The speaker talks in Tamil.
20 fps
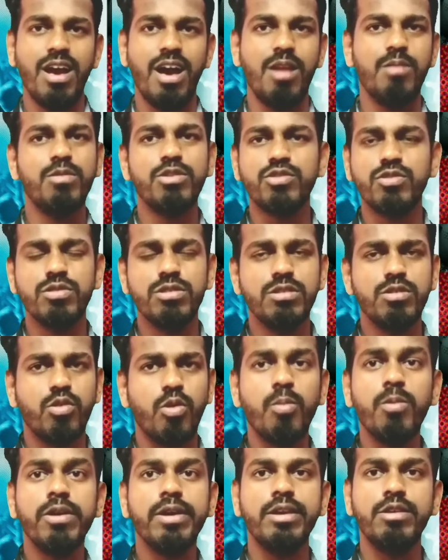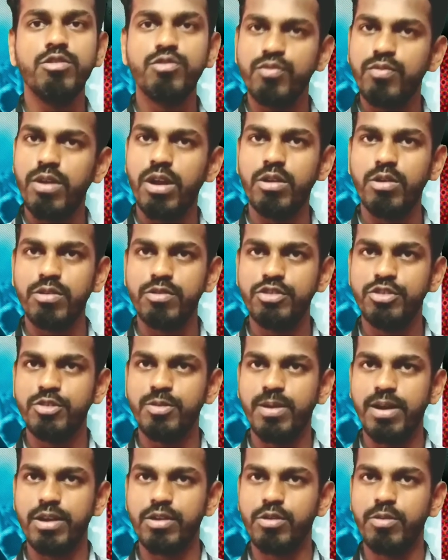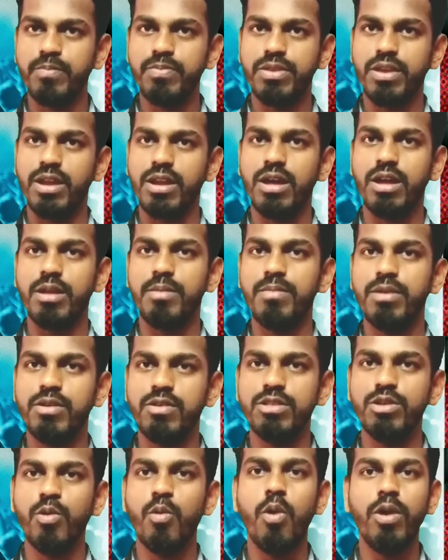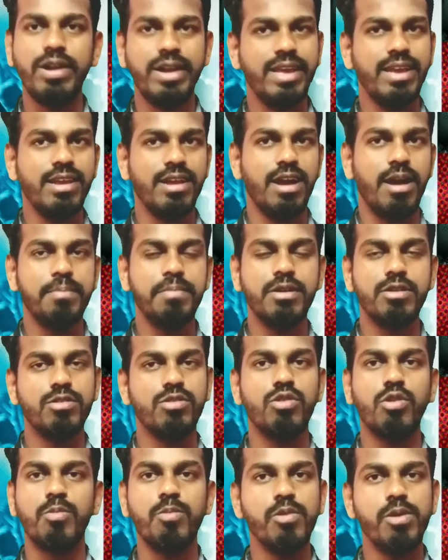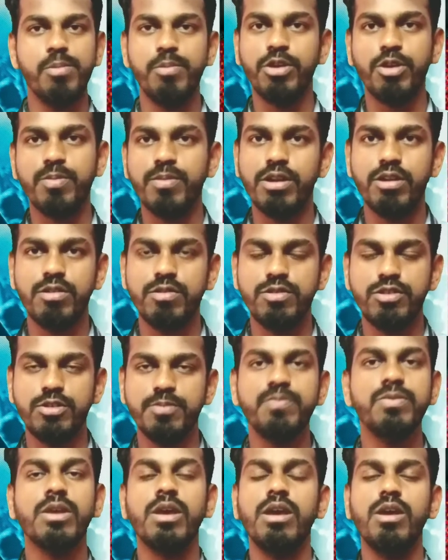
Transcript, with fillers: ஆல்மோஸ்ட் வந்து ரொம்ப யூஸ்ஃபுல்லான ஒரு விஷயமா இருக்கும் ஏன்னா நம்மளுக்கு வந்து ஓட்டிங் அப்படின்றது ரொம்பவே முக்கியமான ஒரு விஷயம்